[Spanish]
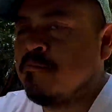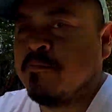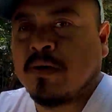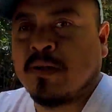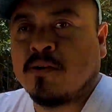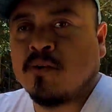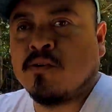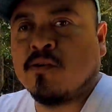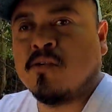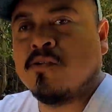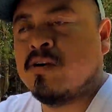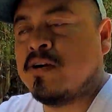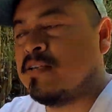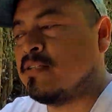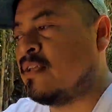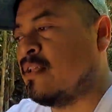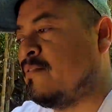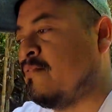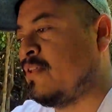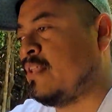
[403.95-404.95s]
pero no
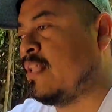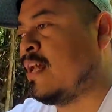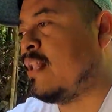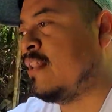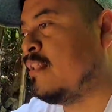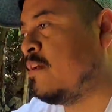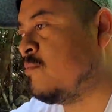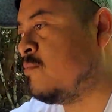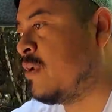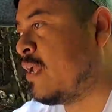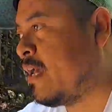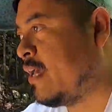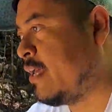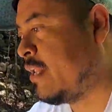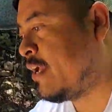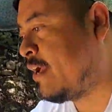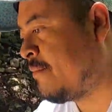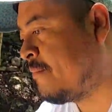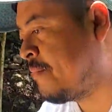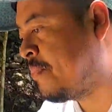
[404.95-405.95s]
es el final de una
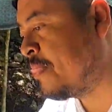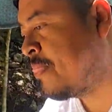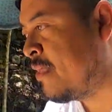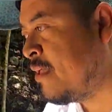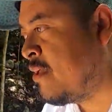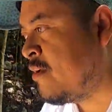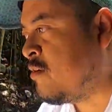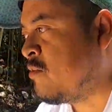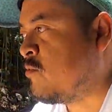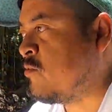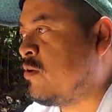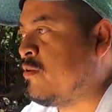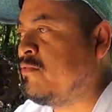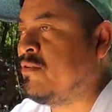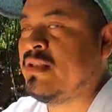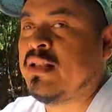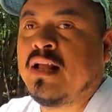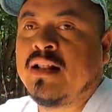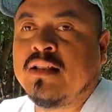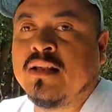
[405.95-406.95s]
era o el
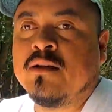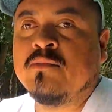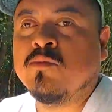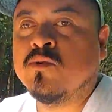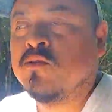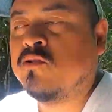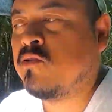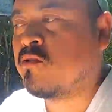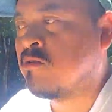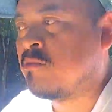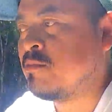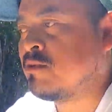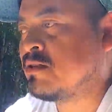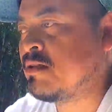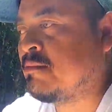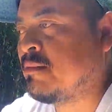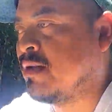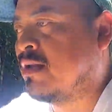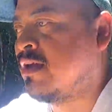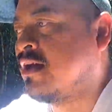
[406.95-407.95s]
final del mundo como
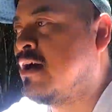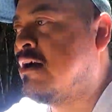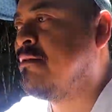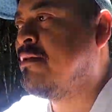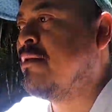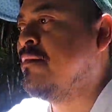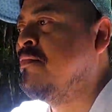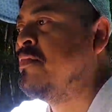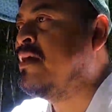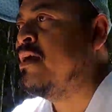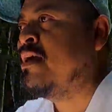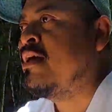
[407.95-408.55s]
se manejaba.